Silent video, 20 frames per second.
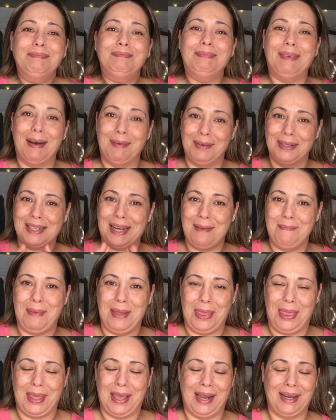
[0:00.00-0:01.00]
vamos a
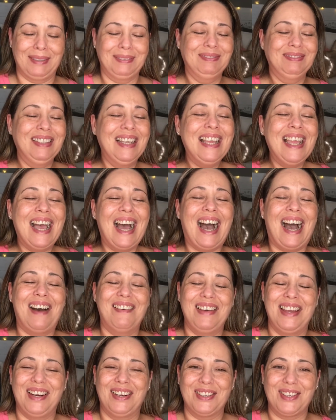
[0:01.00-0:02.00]
empezar. A
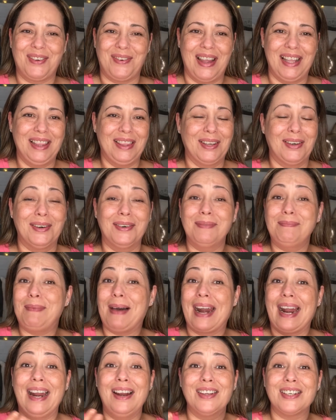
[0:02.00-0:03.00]
ver, os cuento.
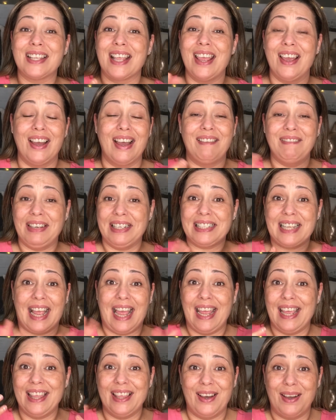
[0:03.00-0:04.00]
Para los que habéis
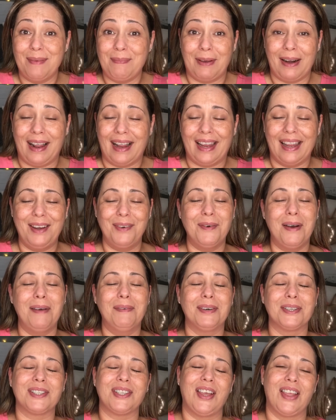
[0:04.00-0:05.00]
caído hoy por aquí
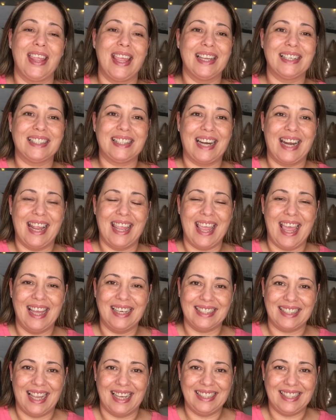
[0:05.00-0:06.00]
nuevos, soy Estrella,
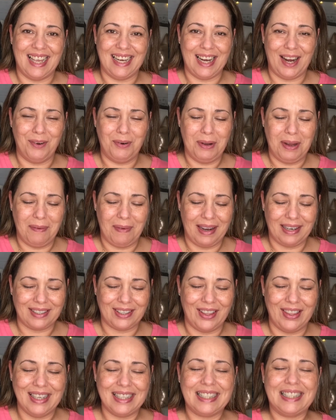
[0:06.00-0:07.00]
estáis en el
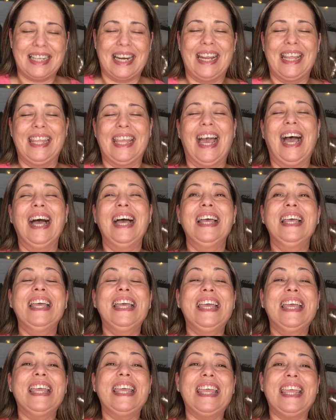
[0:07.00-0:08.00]
universo de Estrella.
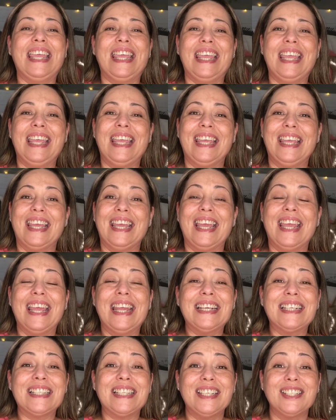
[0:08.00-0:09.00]
Y
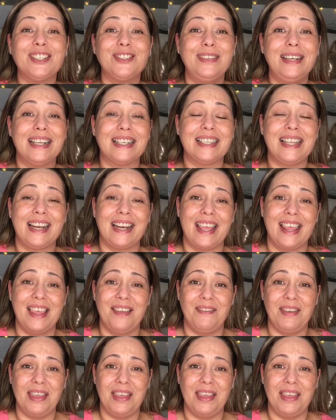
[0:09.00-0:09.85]
esta es una serie de